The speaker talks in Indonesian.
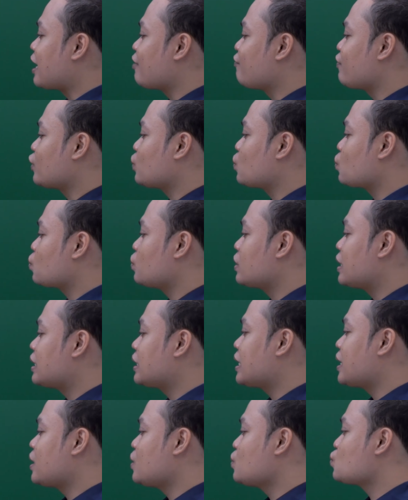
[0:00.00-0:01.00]
efek turunan
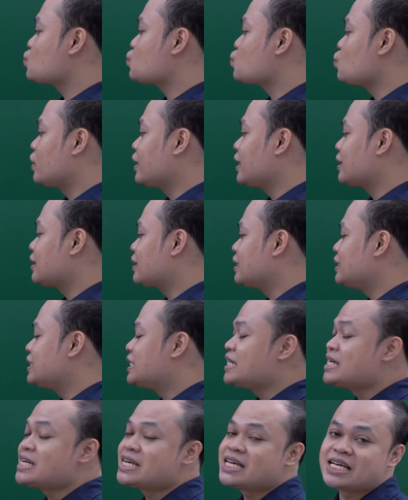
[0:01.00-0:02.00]
yang sulit
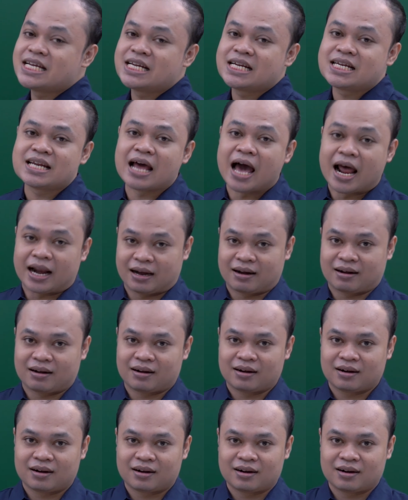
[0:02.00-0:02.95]
dihindar.